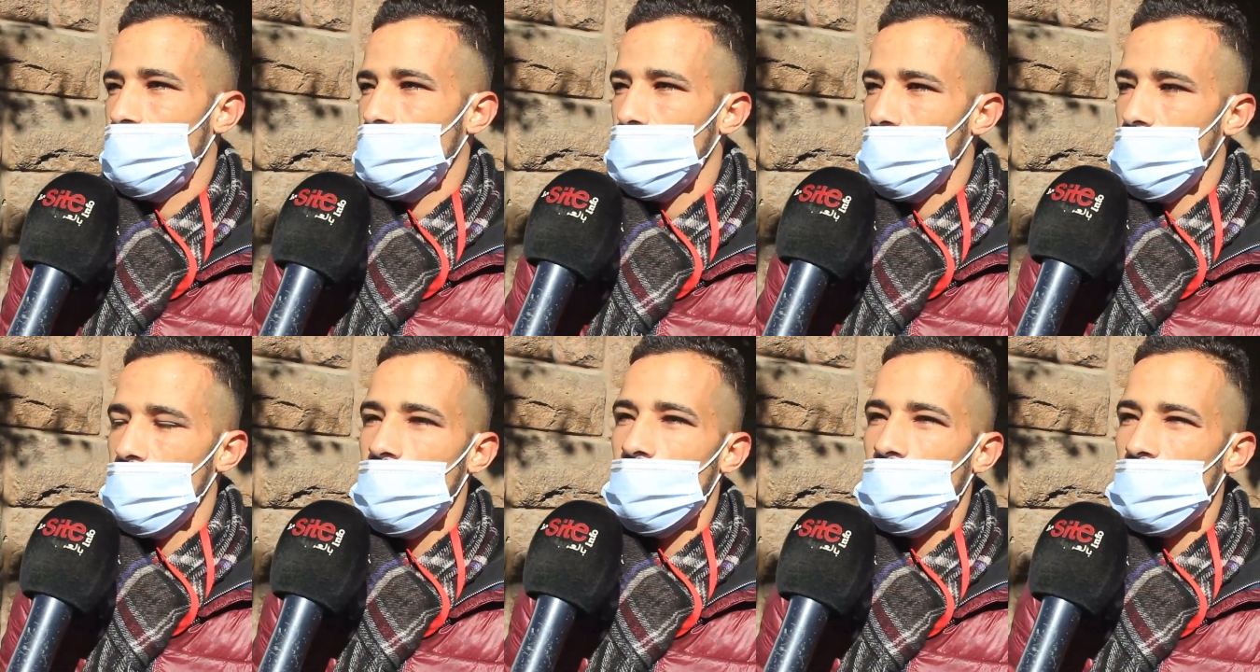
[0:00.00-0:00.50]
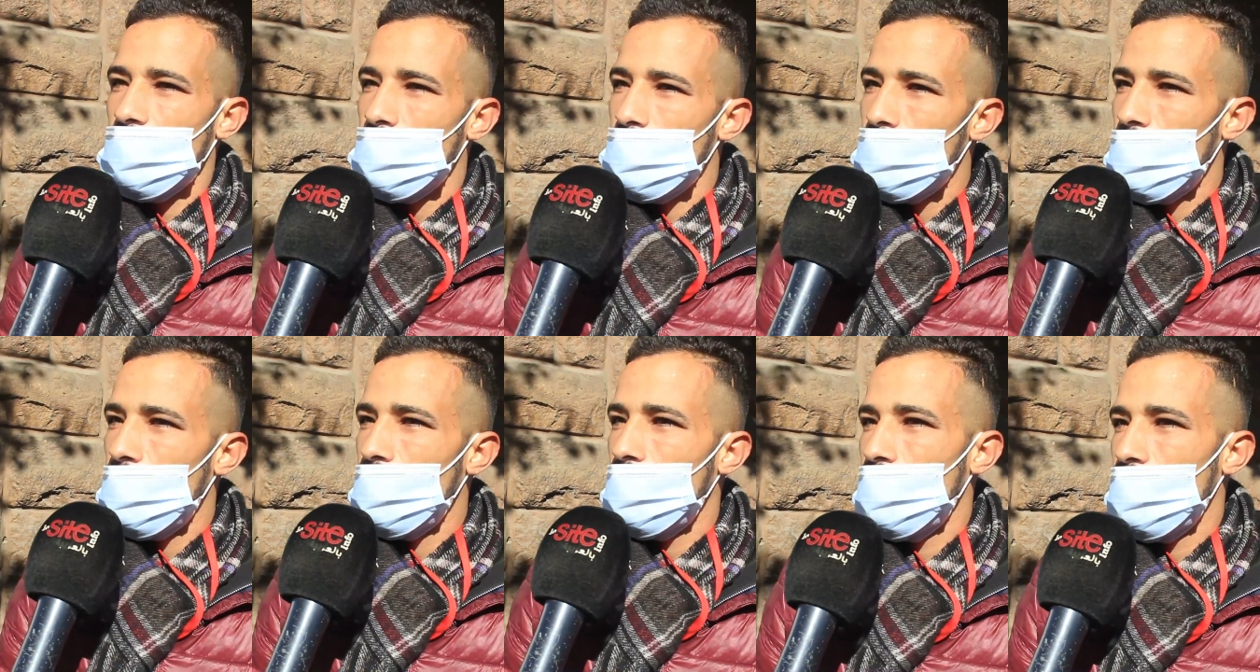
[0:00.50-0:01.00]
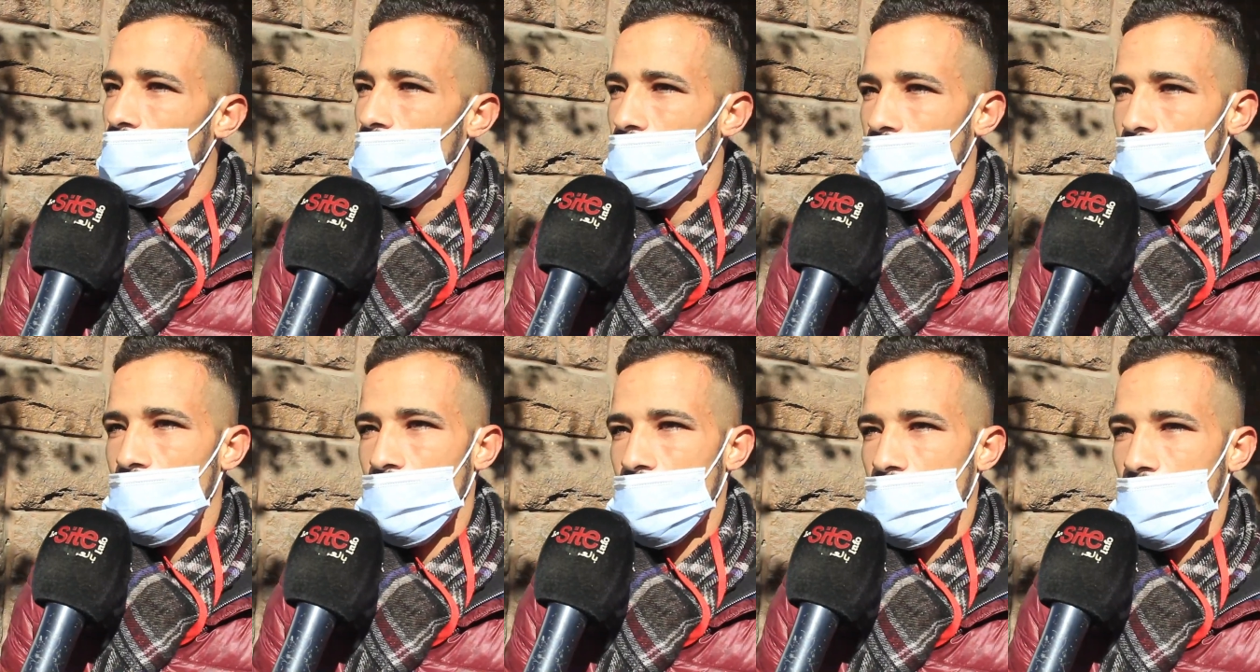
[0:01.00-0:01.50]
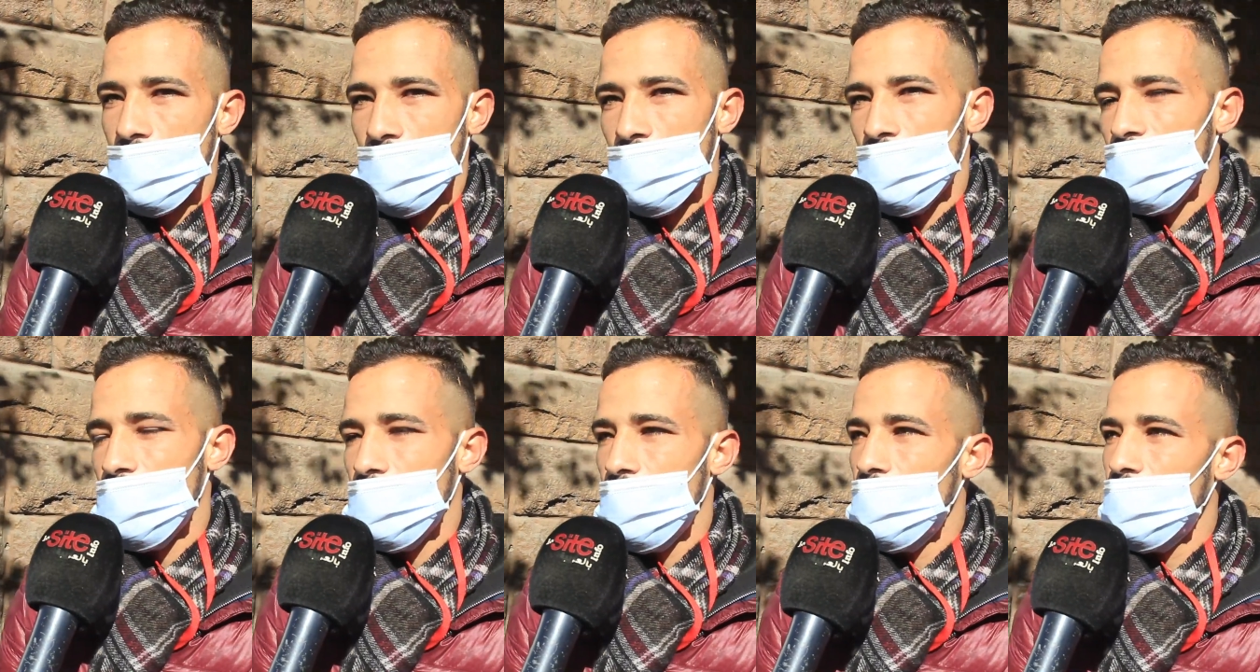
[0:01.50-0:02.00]
فهمتيني نكمل آه،
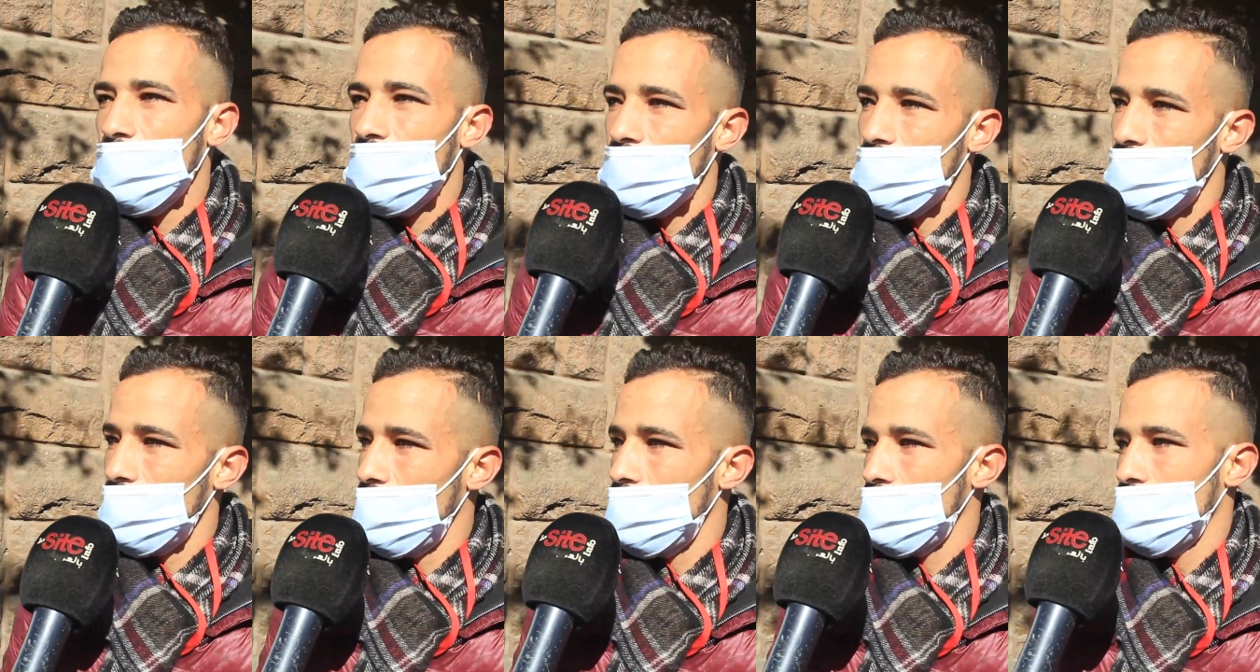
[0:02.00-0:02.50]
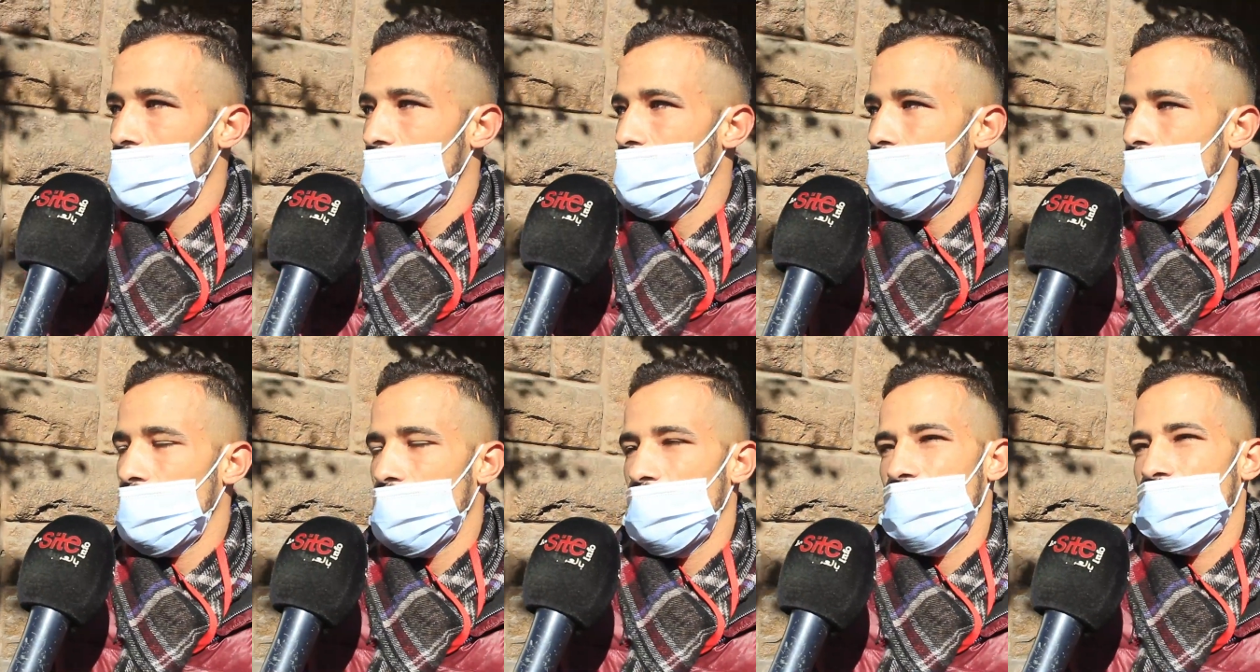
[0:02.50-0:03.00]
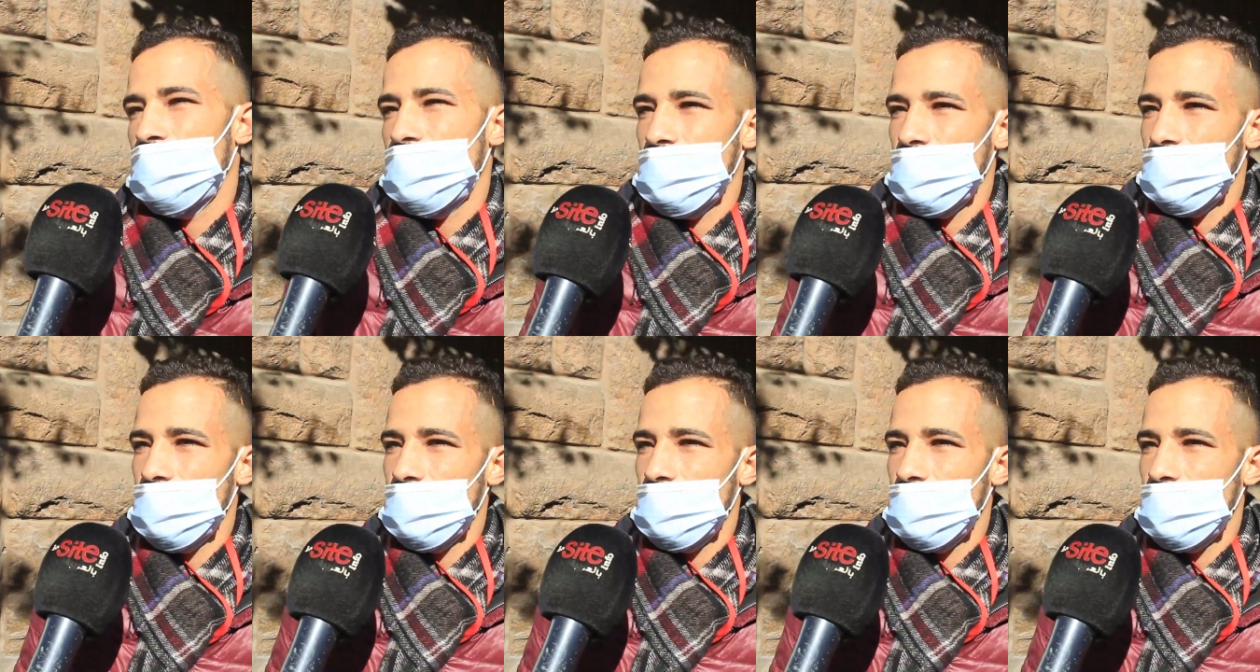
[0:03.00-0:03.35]
الكارير ديالي داكشي علاش دابا انا في